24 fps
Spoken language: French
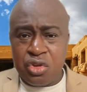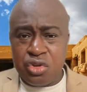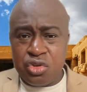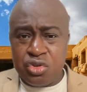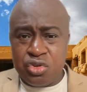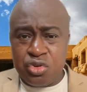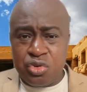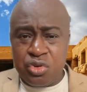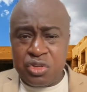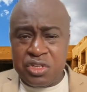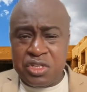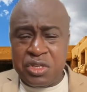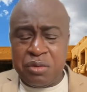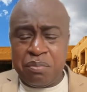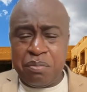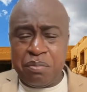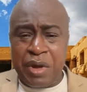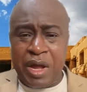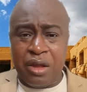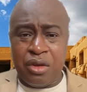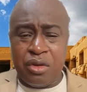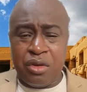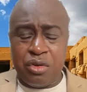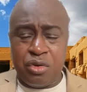Je ne dis
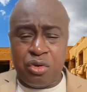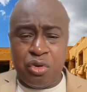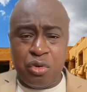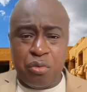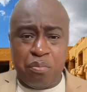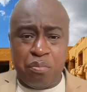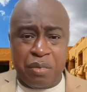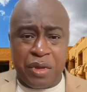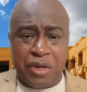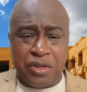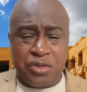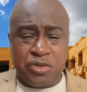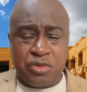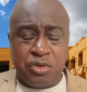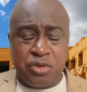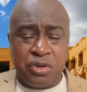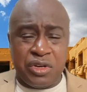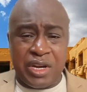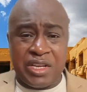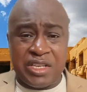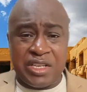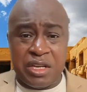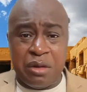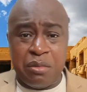pas que
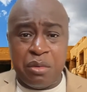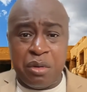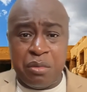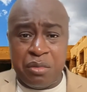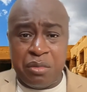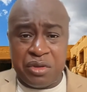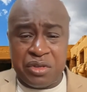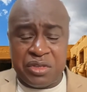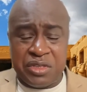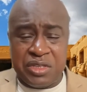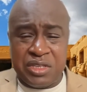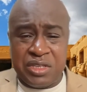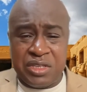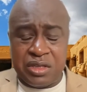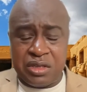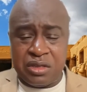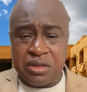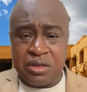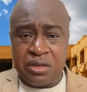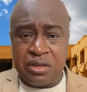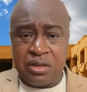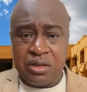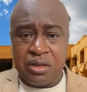personne n'a jamais menti,